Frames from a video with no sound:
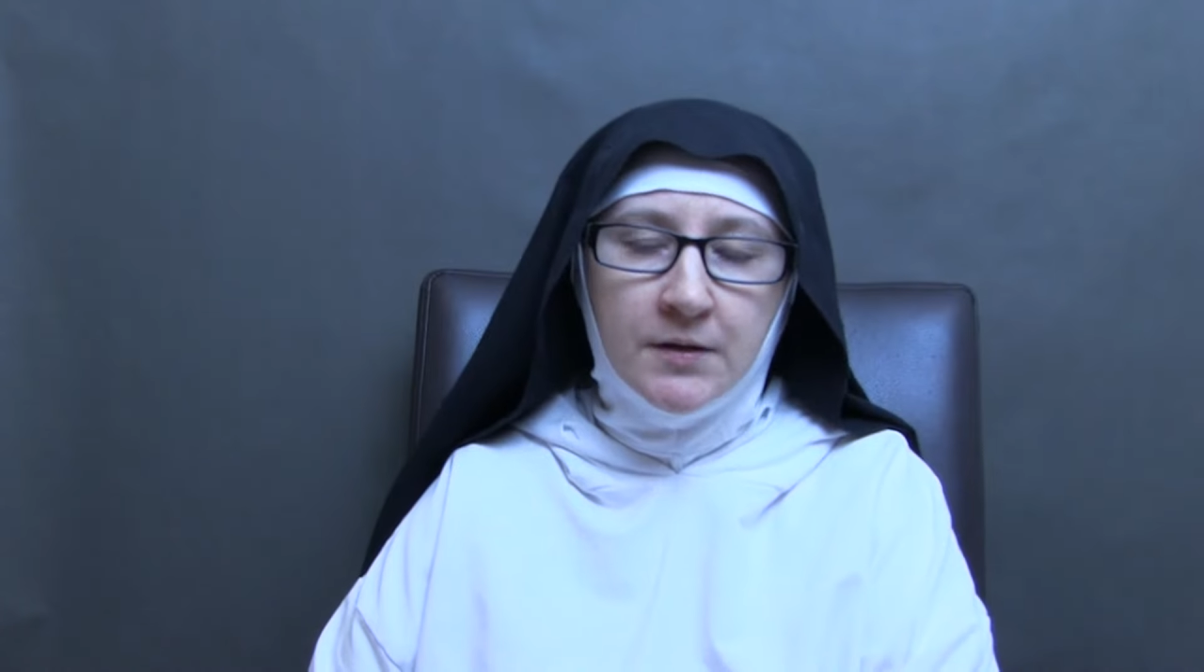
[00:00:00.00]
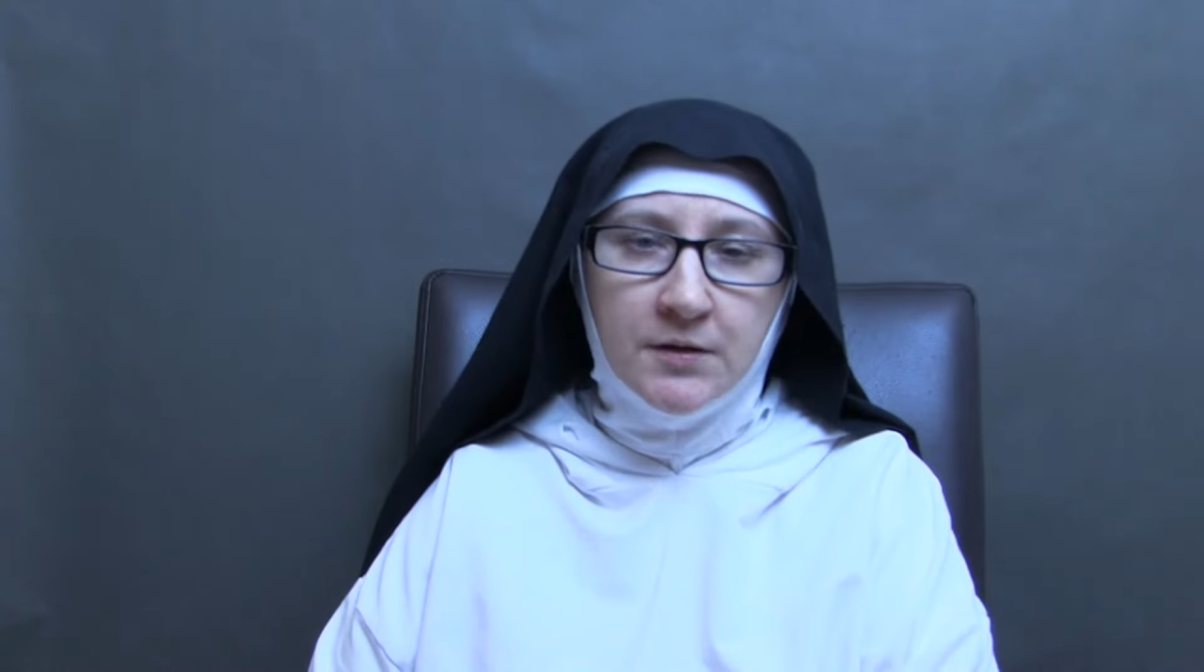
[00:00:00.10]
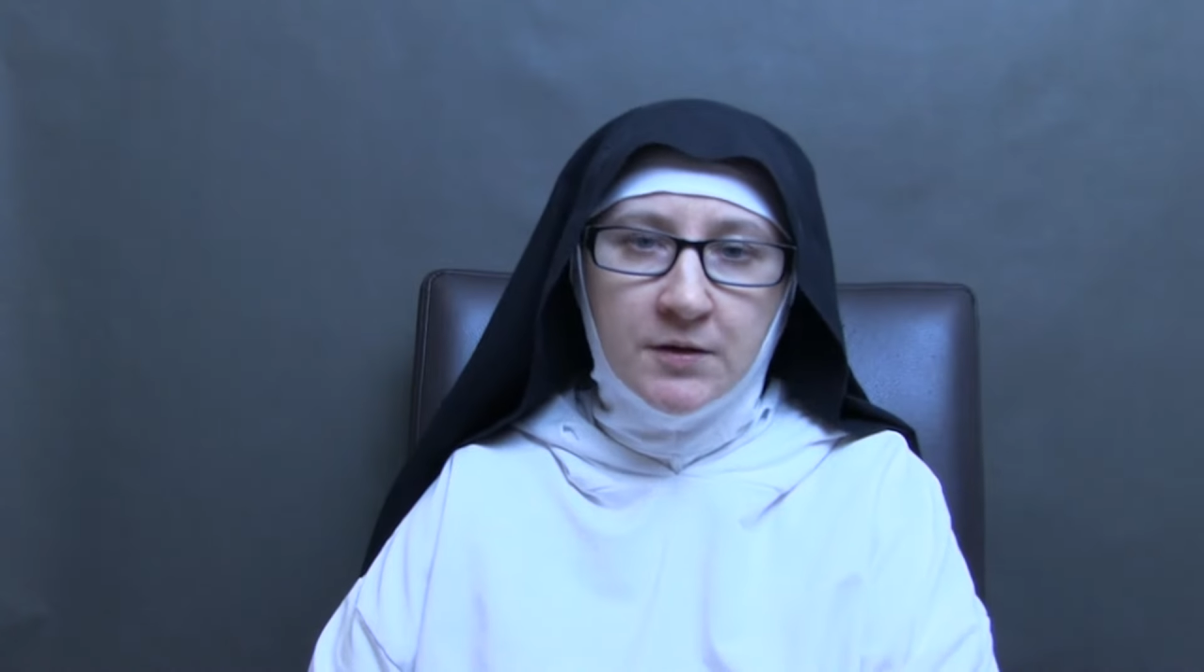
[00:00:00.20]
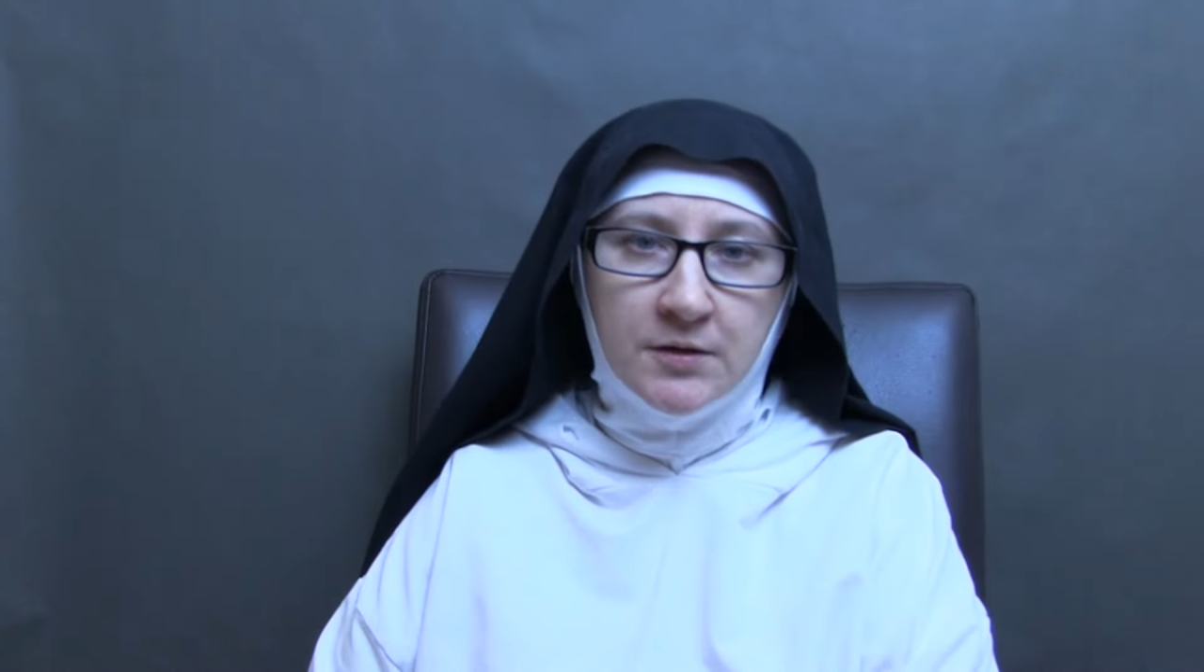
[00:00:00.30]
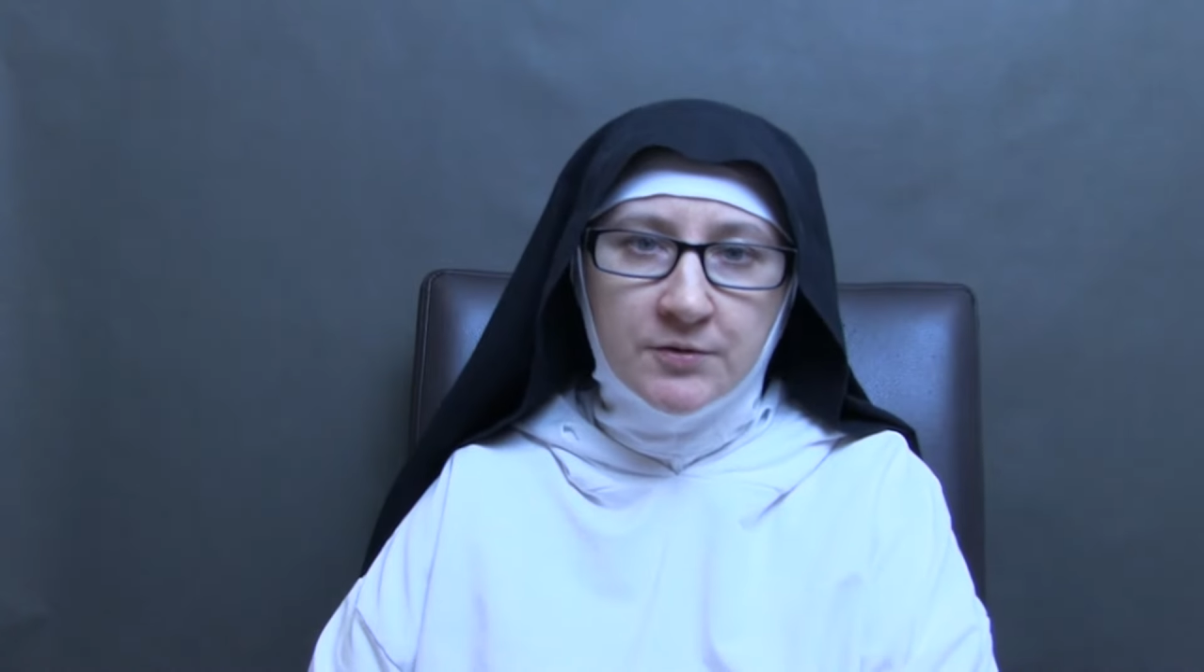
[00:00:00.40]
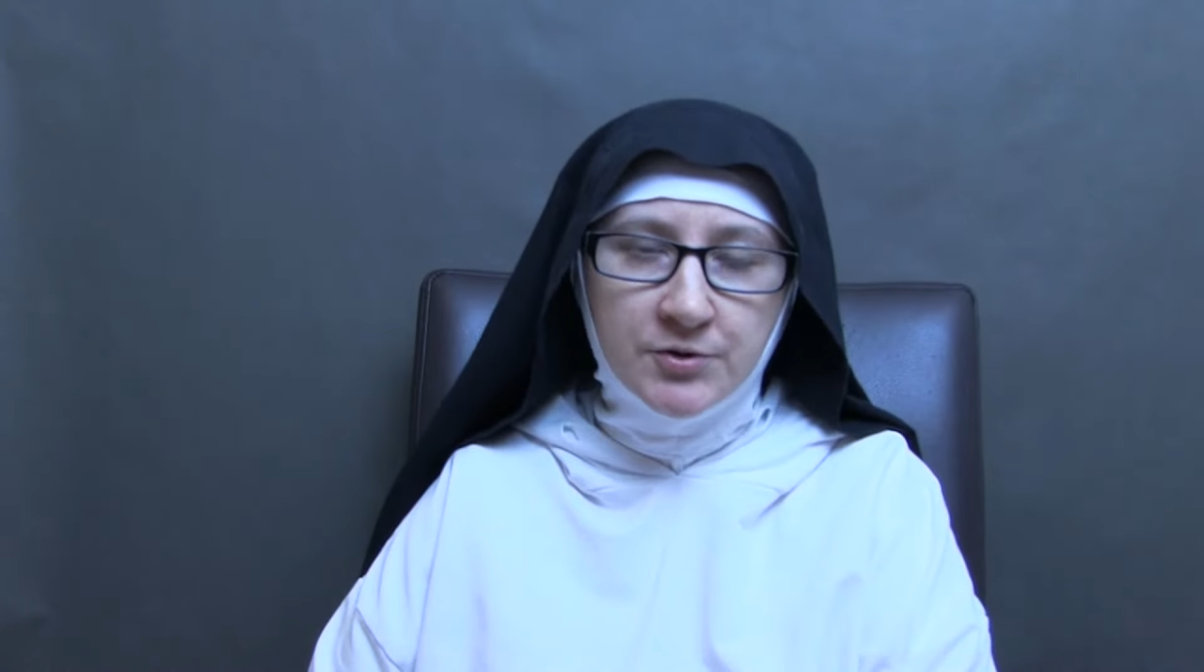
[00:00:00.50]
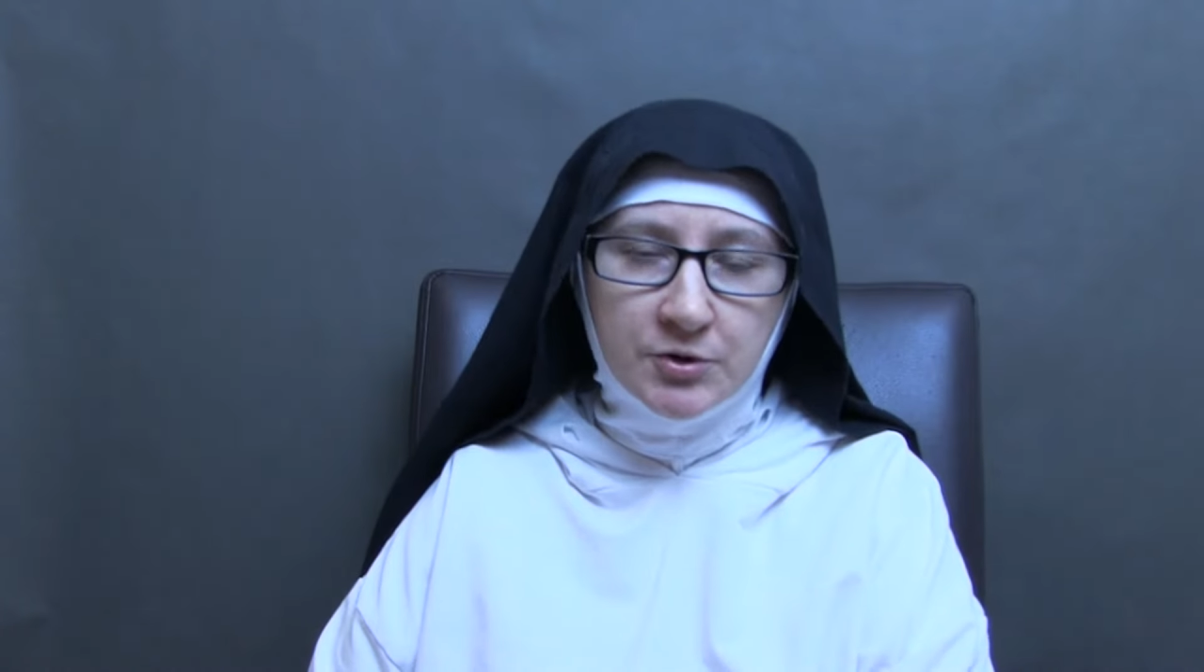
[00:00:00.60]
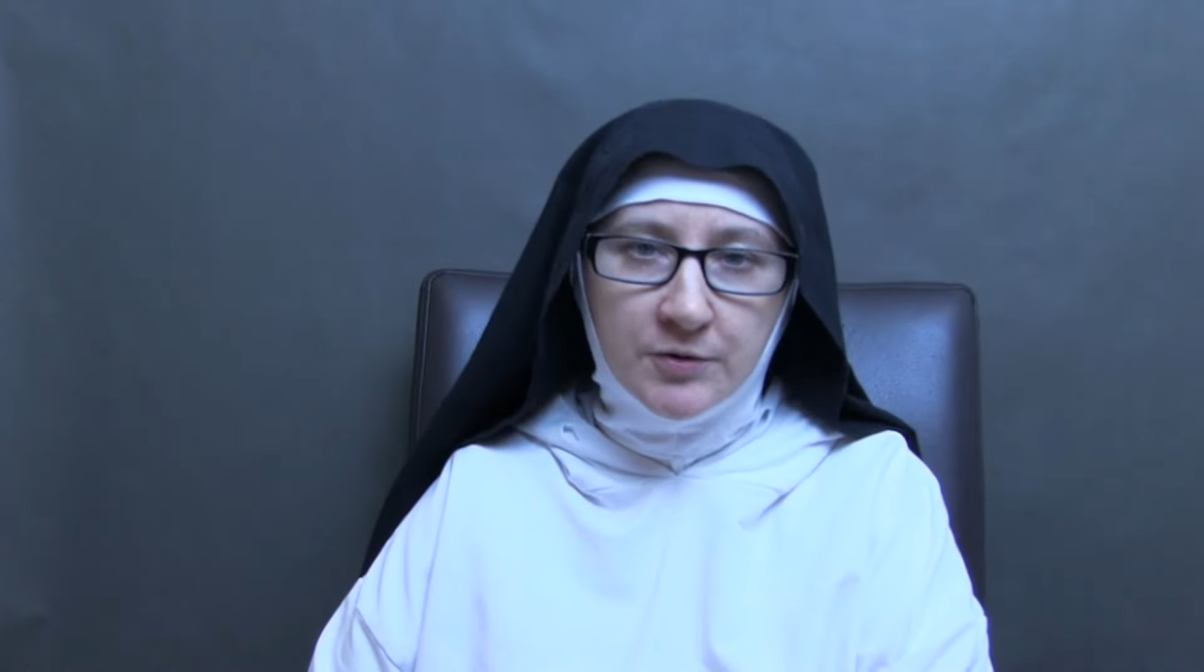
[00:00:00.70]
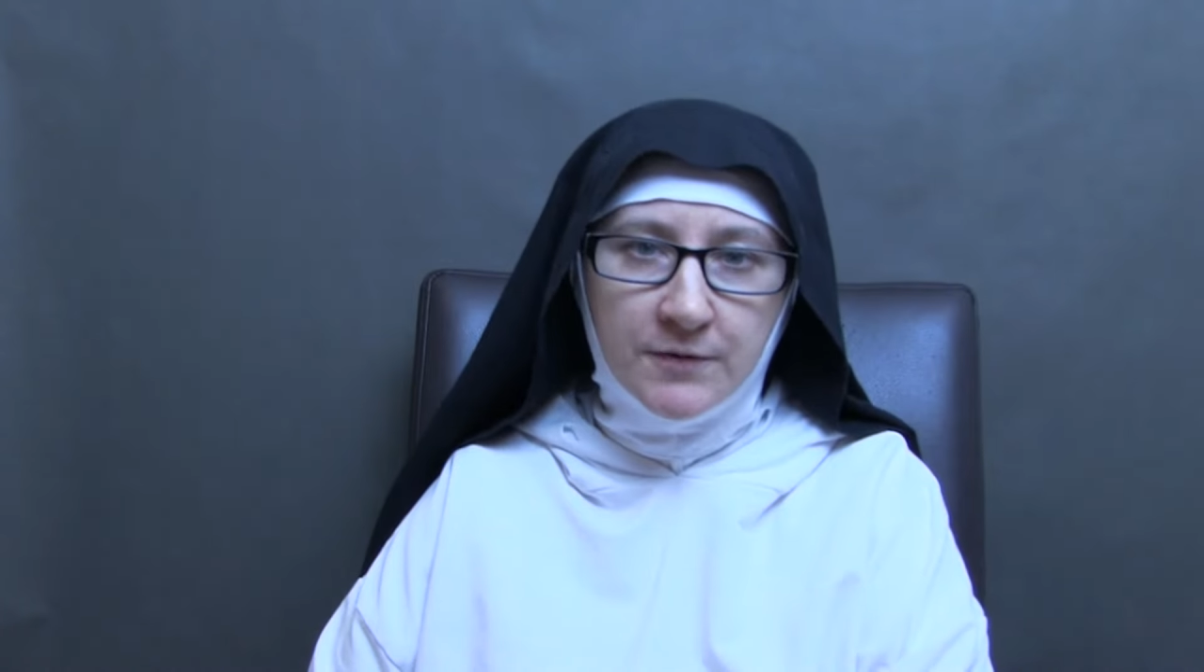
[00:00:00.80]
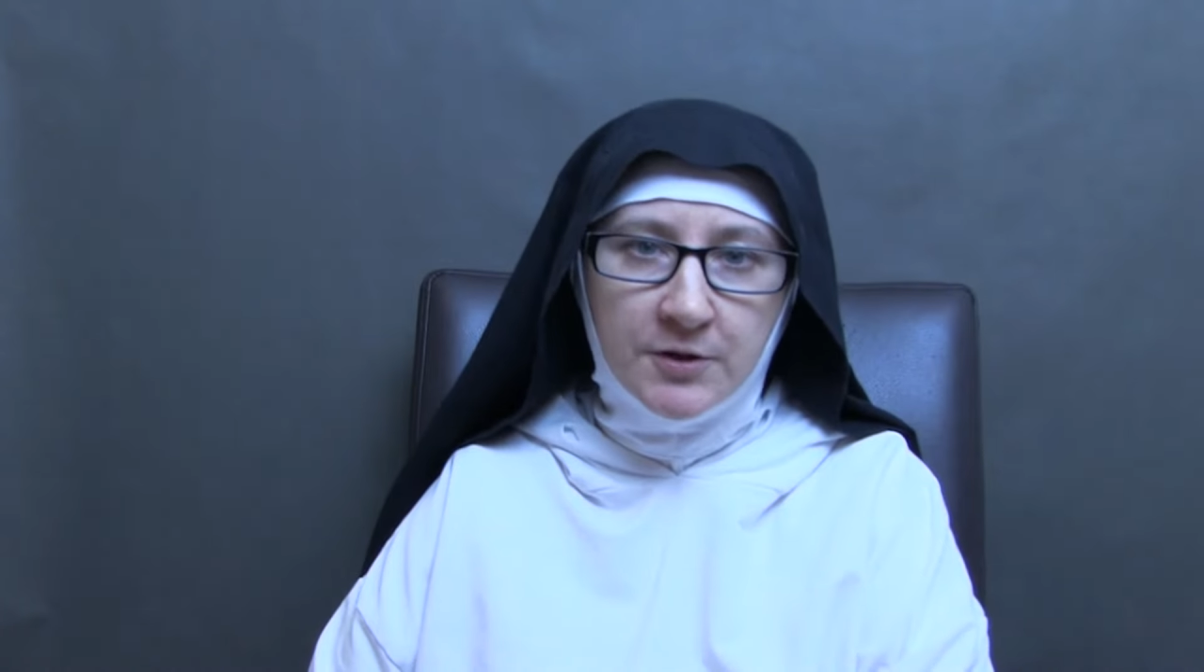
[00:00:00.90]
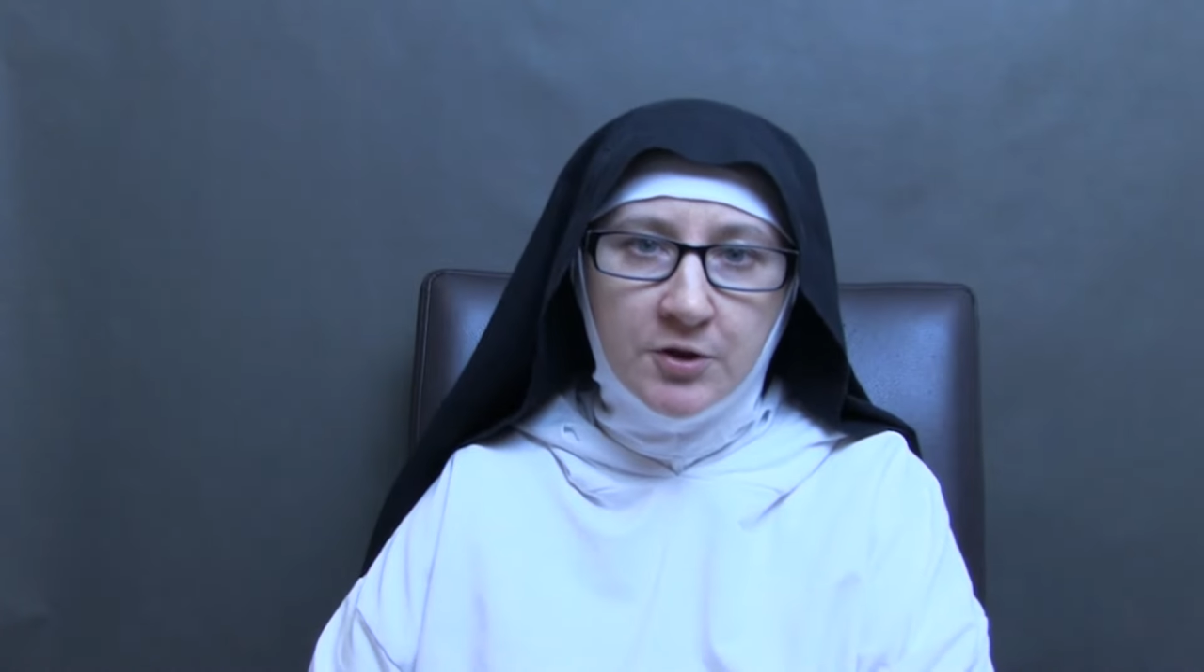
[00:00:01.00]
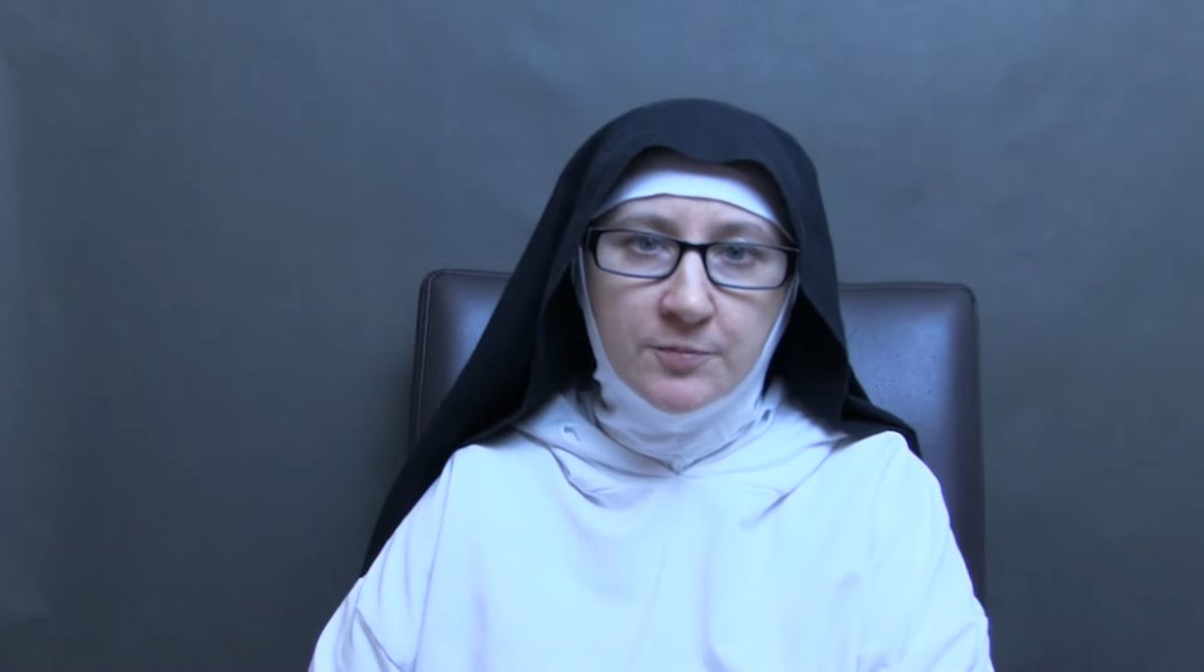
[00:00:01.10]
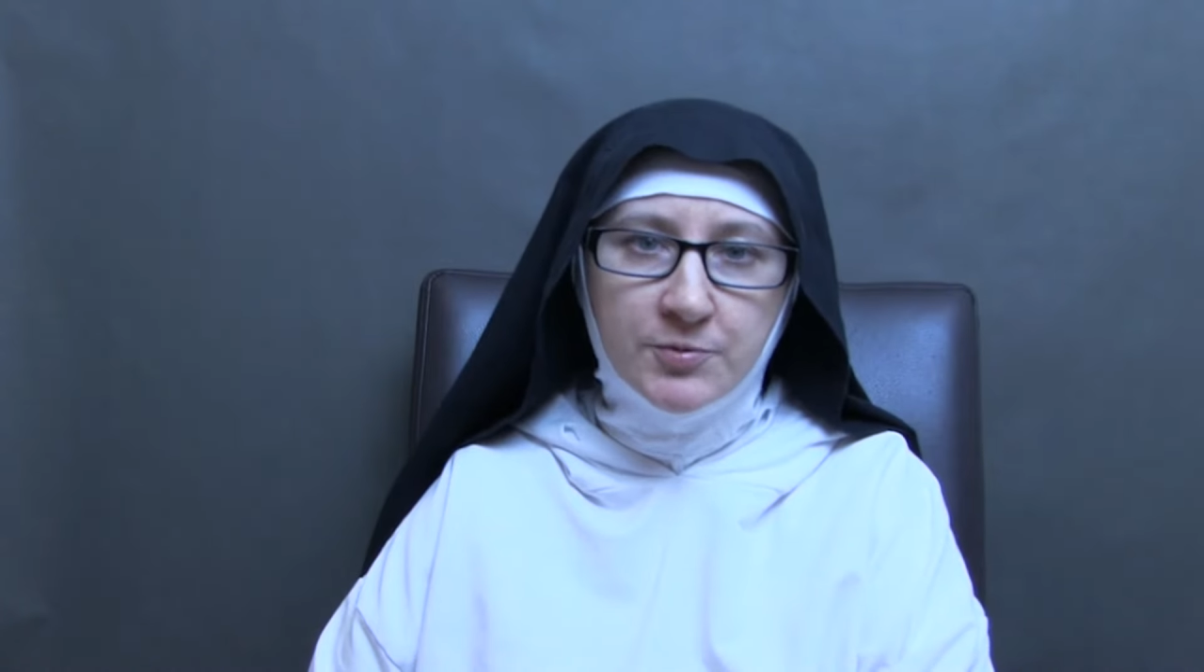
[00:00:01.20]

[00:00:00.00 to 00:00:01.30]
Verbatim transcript: e, cytowanego